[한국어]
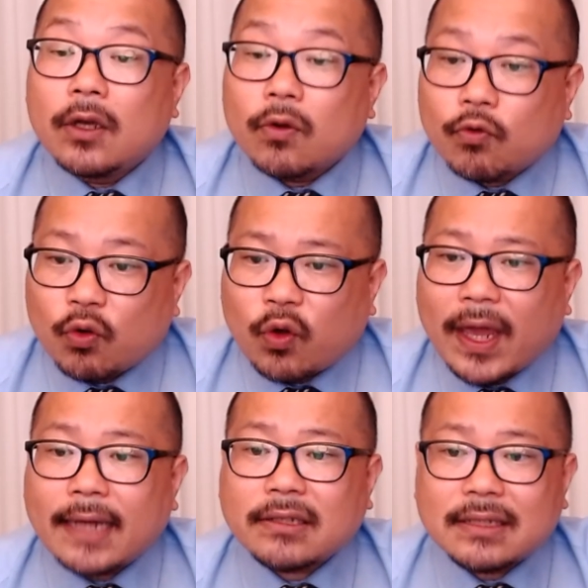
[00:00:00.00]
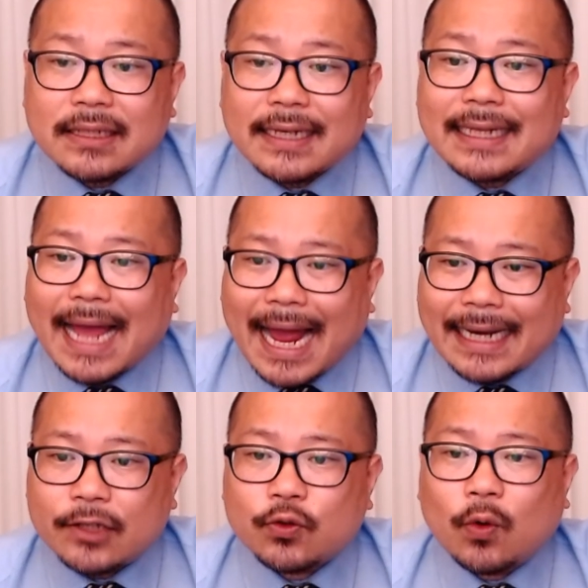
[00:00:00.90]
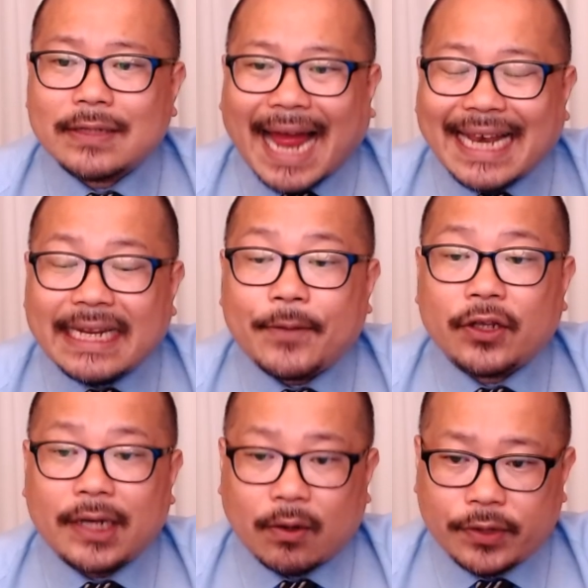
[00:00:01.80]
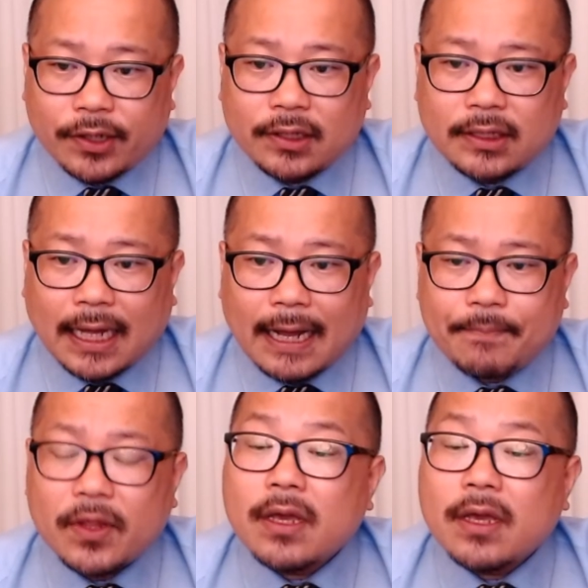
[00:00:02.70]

국회에서 승인 안 해주고 날리면이라고 되어 있다.